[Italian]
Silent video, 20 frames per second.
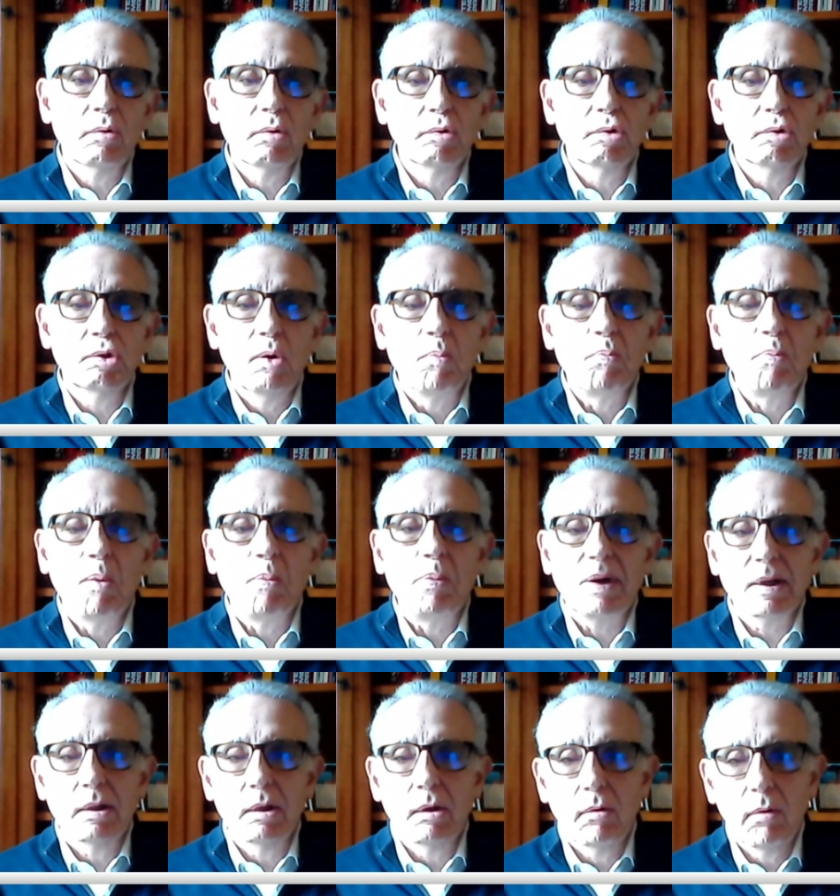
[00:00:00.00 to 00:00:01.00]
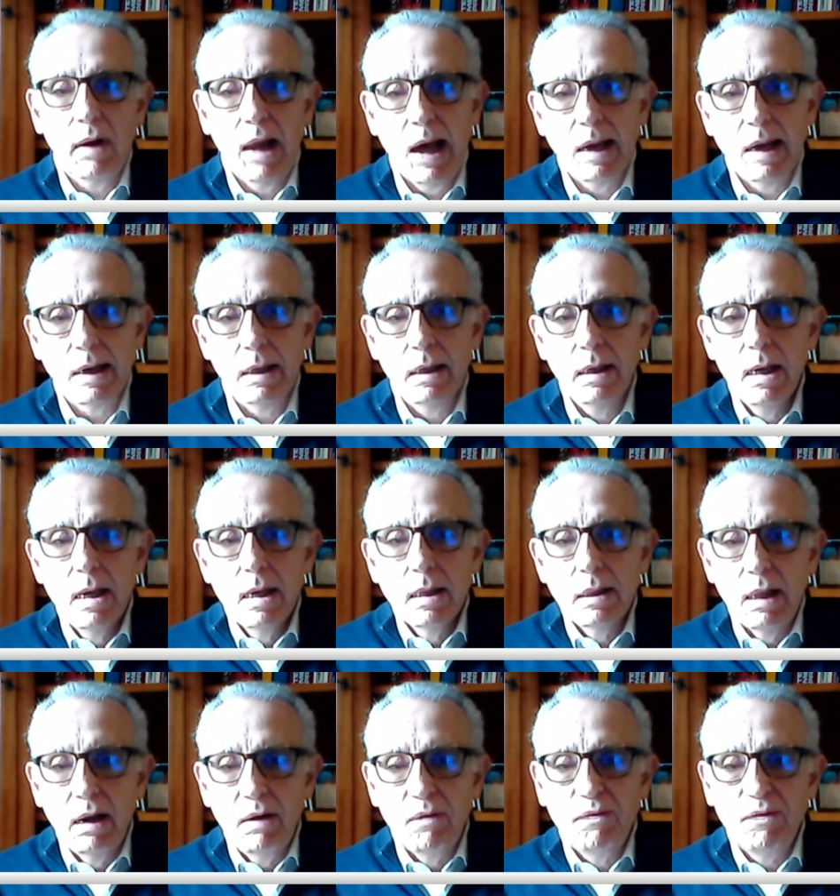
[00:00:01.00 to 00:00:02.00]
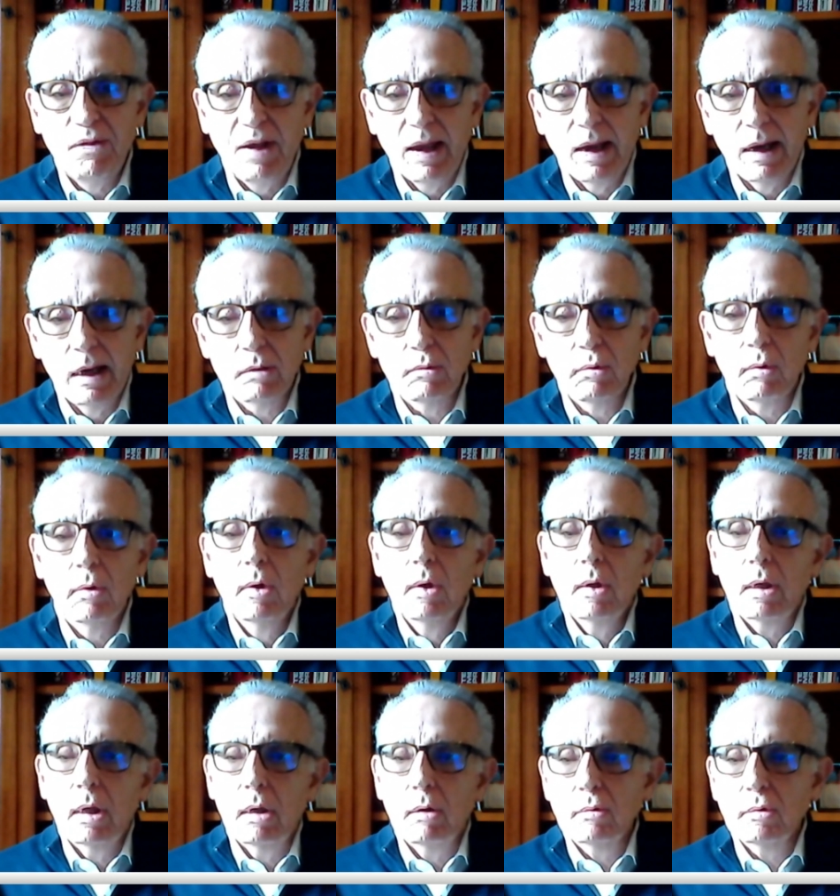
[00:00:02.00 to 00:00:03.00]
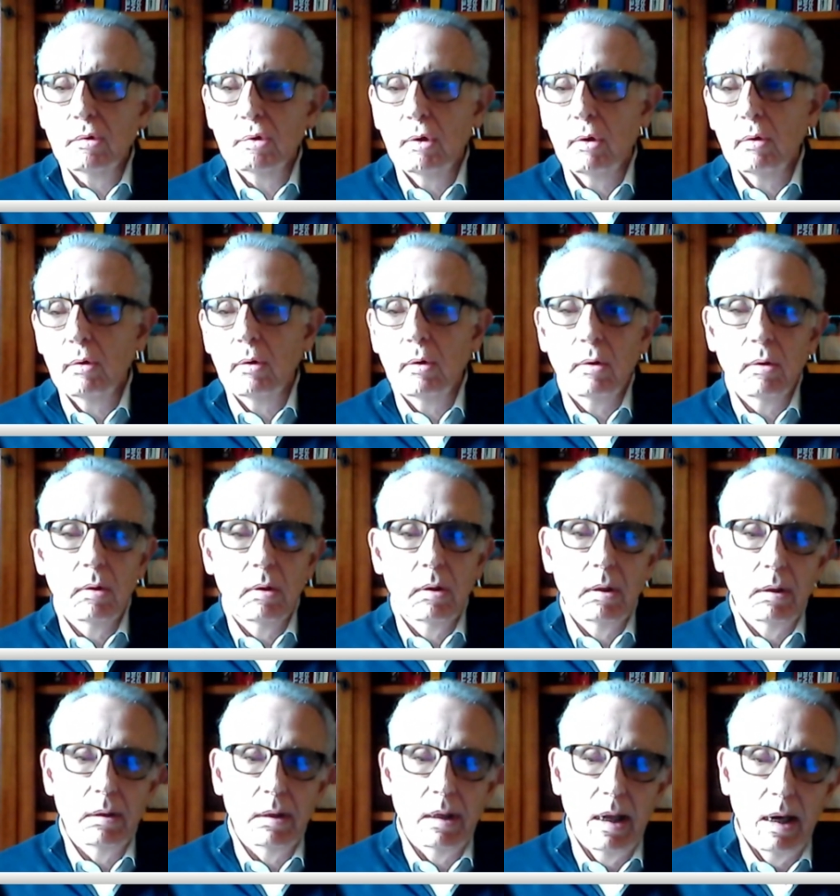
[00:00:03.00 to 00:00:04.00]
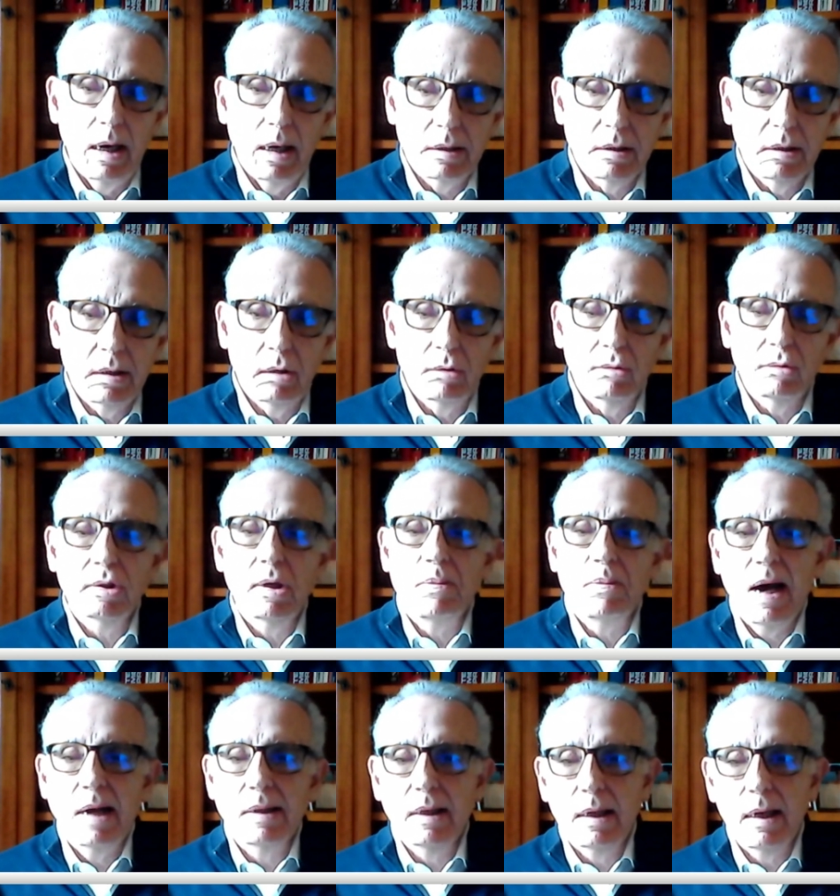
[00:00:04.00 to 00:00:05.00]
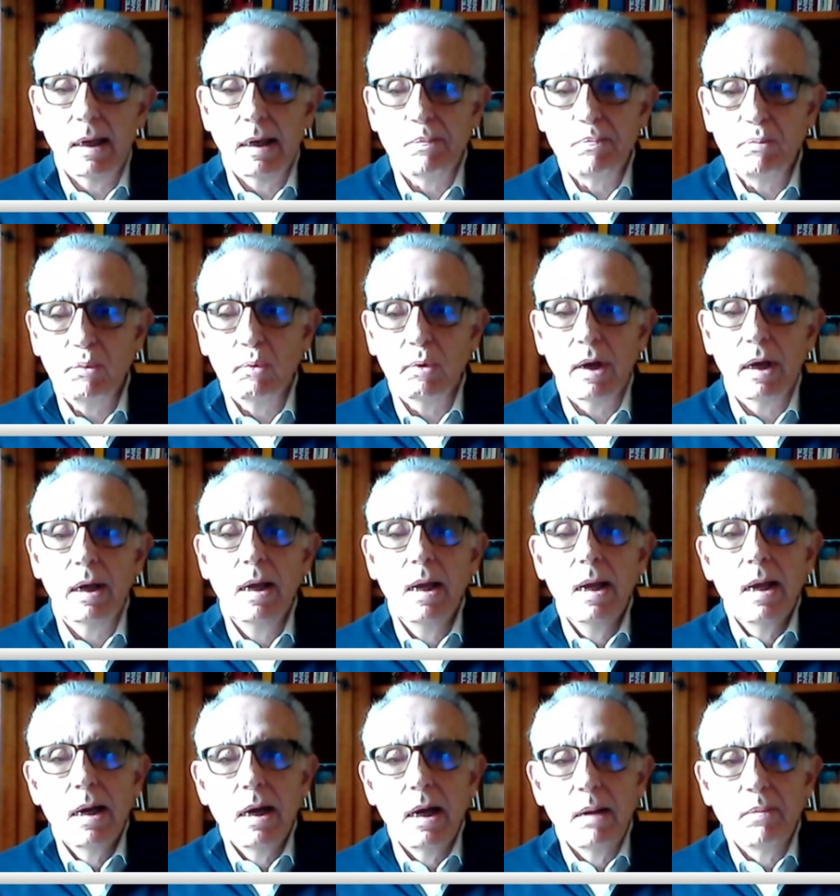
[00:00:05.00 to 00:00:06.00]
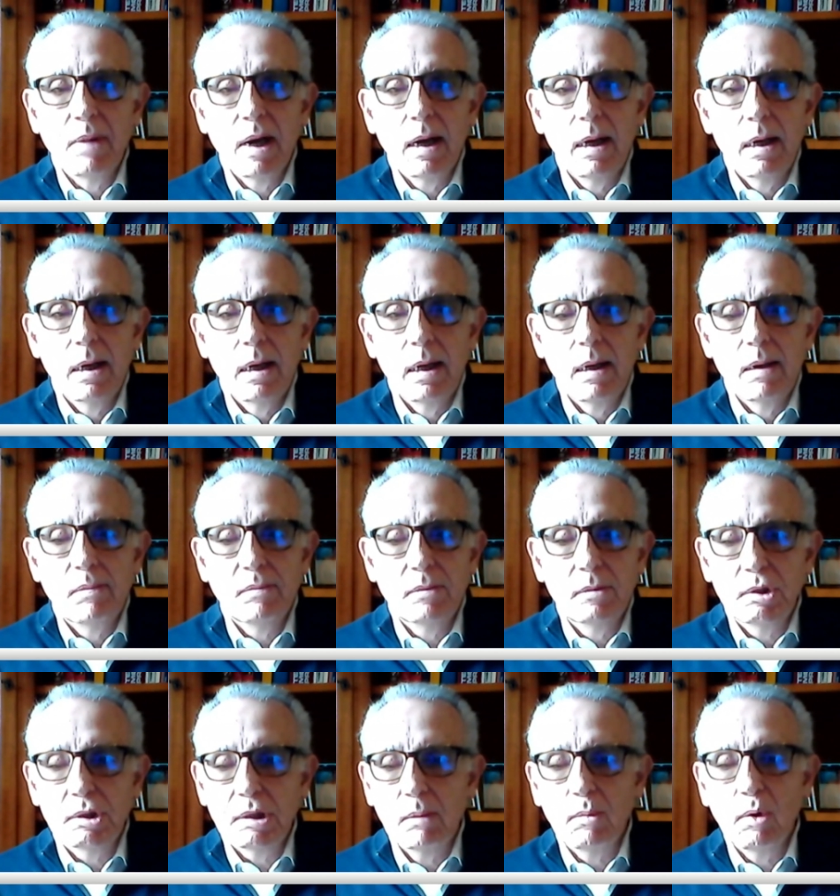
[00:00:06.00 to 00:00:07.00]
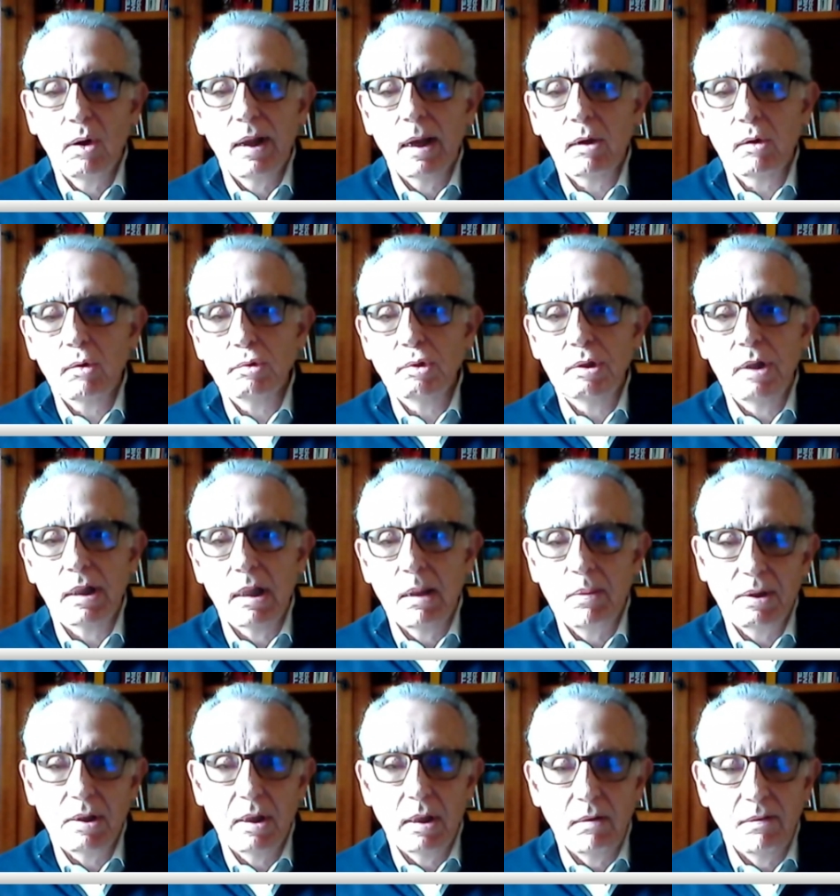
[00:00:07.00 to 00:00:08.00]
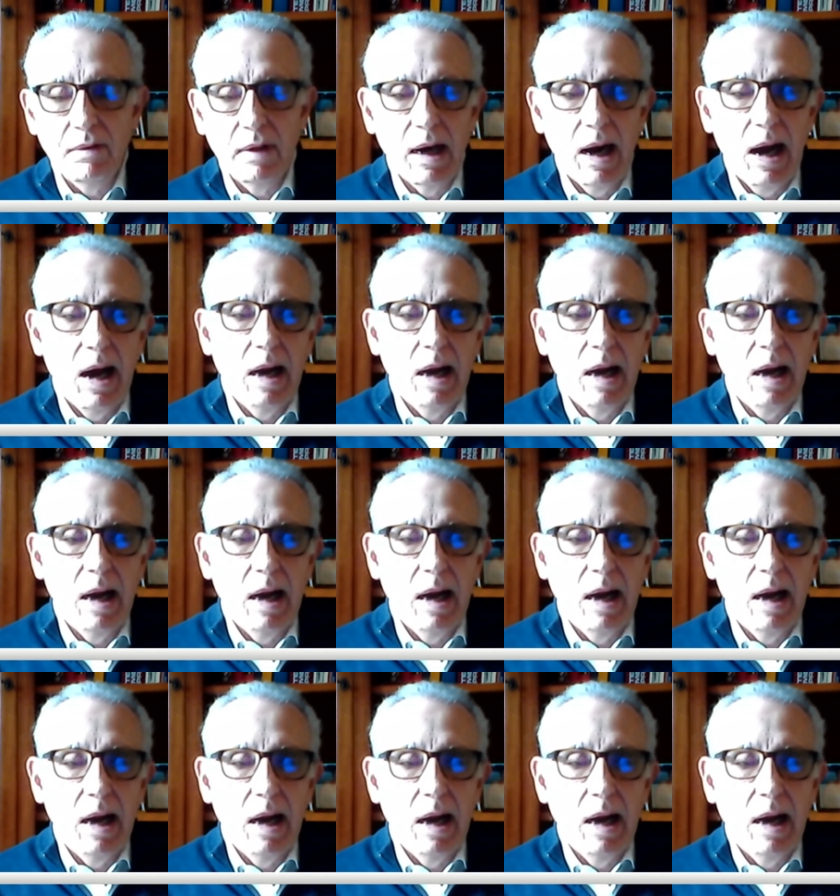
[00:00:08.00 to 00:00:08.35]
patologie un po' particolari del fegato, che non sono eh, né la stedosi epatica, neppure le, eh, diciamo le cosiddette epatiti